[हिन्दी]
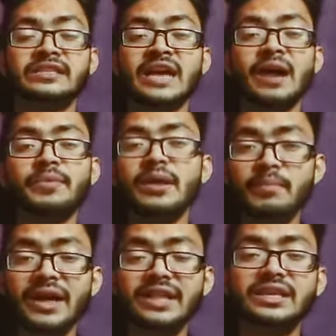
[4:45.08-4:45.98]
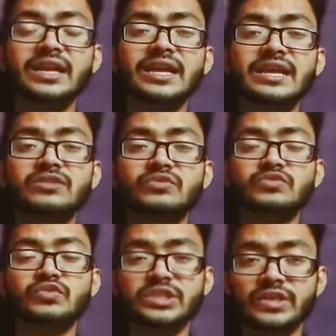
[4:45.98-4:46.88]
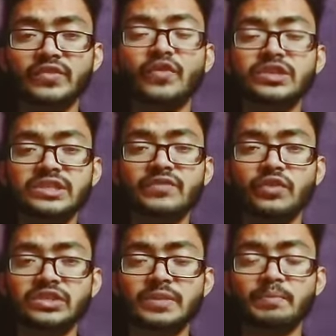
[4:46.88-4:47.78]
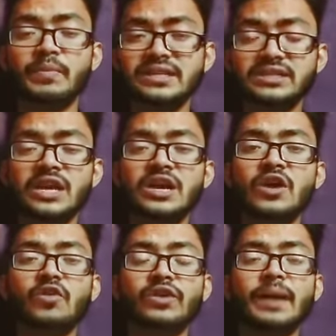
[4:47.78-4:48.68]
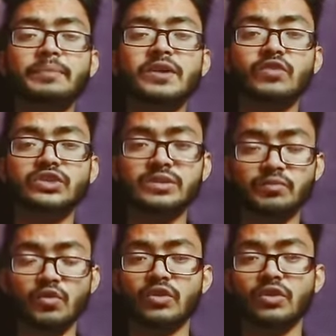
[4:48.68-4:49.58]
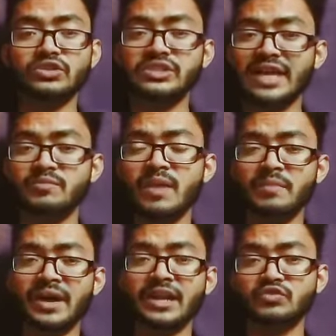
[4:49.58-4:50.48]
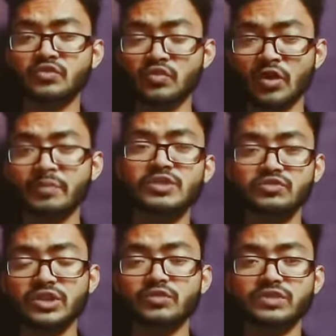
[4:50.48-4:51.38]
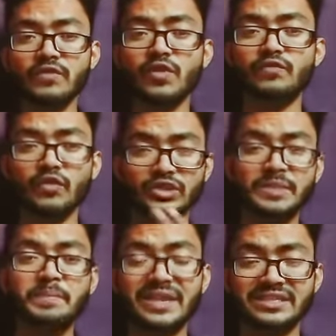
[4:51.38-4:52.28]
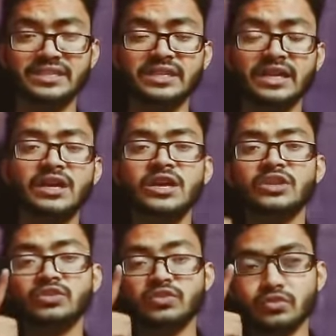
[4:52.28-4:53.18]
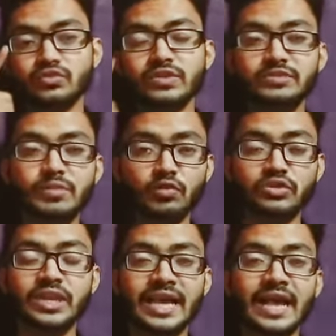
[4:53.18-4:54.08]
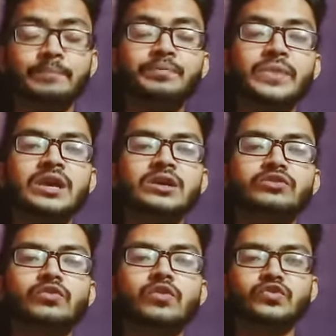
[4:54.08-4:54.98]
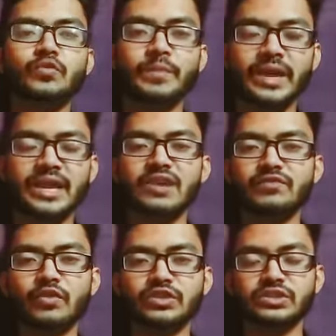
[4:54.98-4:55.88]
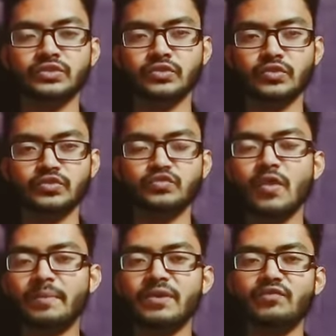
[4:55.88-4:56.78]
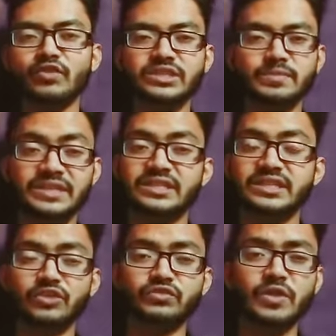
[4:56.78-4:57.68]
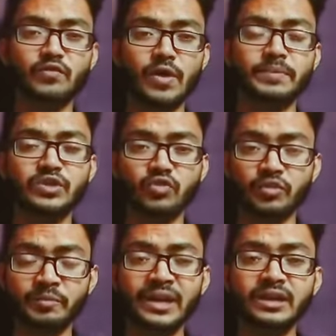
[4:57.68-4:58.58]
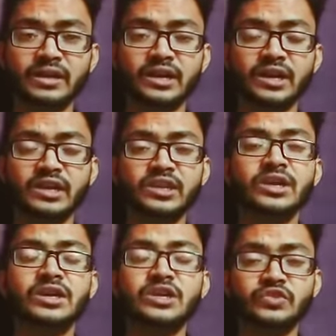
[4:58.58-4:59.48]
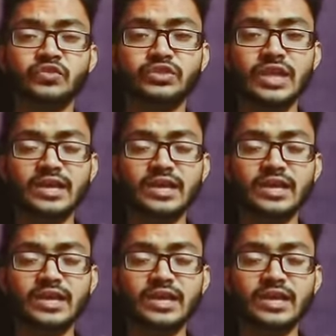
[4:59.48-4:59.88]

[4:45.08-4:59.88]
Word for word: यहाँ पर हम बात कर रहे हैं दोस्तों जी व्हाट्सअप व्हाट्सअप प्लस और आपके व्हाट्सअप गोल्ड और साथ में हमारा जो नॉर्मल यूज़र होता है वो है व्हाट्सअप मैसेंजर तो दोस्तों इसमें होता क्या है तो जो मेन है व्हाट जो दोस्तों आपका व्हाट्सअप मैसेंजर होता है वो आपका नॉर्मल होता